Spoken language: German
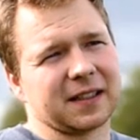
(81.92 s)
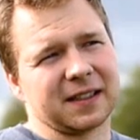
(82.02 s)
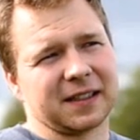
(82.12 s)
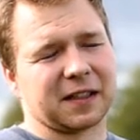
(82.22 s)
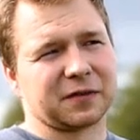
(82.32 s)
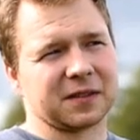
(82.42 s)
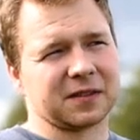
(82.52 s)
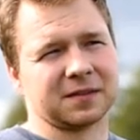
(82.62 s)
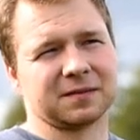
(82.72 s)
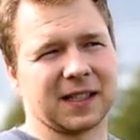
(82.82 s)
äh, ja, von
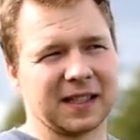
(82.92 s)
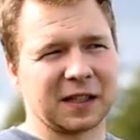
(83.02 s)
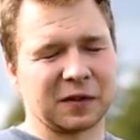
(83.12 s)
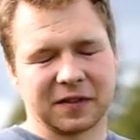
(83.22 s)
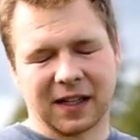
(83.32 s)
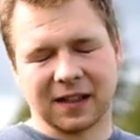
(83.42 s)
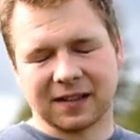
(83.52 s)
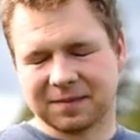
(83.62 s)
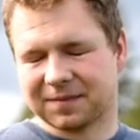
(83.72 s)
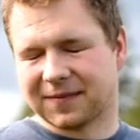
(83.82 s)
Kind ah. auf
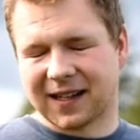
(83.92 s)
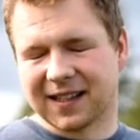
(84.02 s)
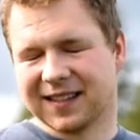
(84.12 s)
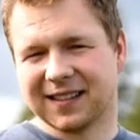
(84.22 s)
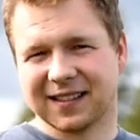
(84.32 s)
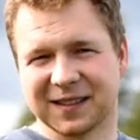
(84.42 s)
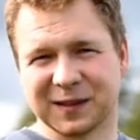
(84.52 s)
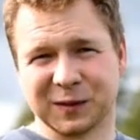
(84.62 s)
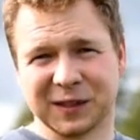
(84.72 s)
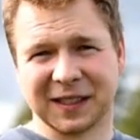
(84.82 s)
an eigentlich
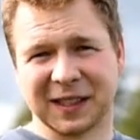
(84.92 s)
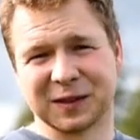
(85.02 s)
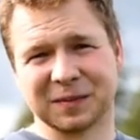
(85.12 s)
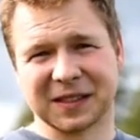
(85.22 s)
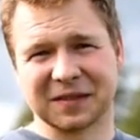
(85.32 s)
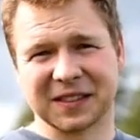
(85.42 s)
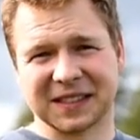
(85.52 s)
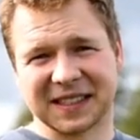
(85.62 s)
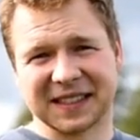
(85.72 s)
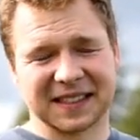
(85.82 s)
nur ah. draußen bin. Wir
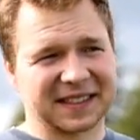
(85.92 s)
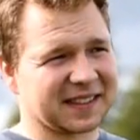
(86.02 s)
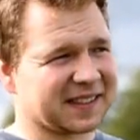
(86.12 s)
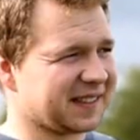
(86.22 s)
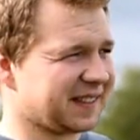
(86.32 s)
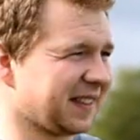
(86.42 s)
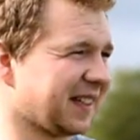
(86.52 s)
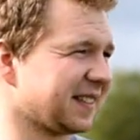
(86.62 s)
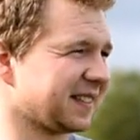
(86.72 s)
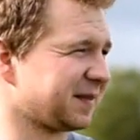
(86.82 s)
sind äh,
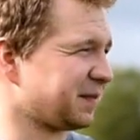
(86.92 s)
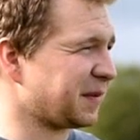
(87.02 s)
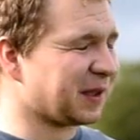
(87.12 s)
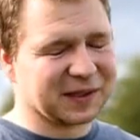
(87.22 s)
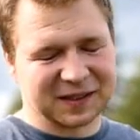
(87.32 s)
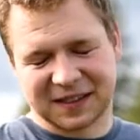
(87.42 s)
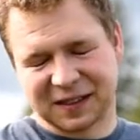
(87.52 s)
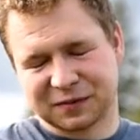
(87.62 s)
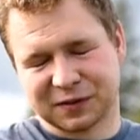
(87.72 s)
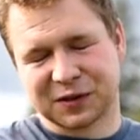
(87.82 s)
ja, morgens nach
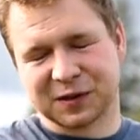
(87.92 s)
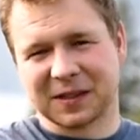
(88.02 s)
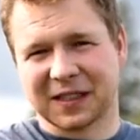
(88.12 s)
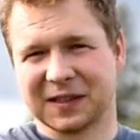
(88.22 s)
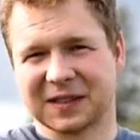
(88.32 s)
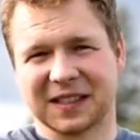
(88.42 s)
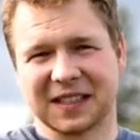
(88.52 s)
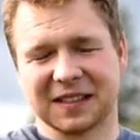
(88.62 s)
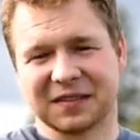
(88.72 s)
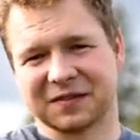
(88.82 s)
dem Frühstück mit
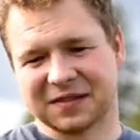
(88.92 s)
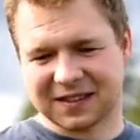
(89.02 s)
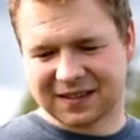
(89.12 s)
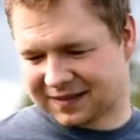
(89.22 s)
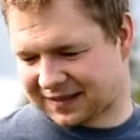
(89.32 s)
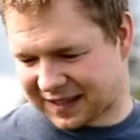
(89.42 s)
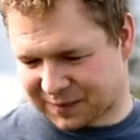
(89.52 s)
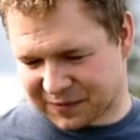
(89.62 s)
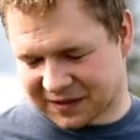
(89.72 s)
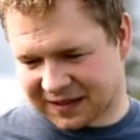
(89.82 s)
rausgegangen. Wir
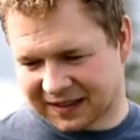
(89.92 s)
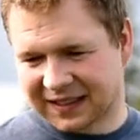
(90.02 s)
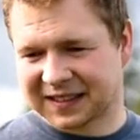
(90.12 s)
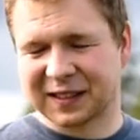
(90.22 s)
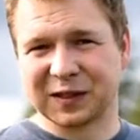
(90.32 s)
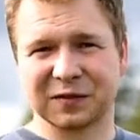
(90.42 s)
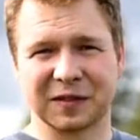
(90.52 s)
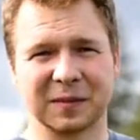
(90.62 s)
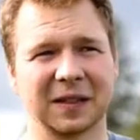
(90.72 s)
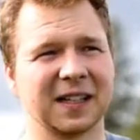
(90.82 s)
haben unseren Tag draußen
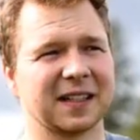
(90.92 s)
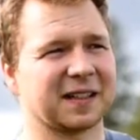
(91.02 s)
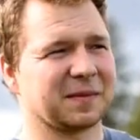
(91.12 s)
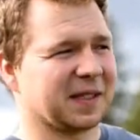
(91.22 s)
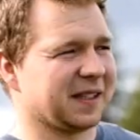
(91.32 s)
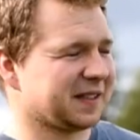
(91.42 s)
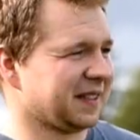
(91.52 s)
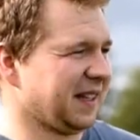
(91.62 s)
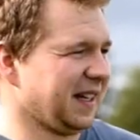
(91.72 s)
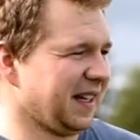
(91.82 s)
verbracht, haben erst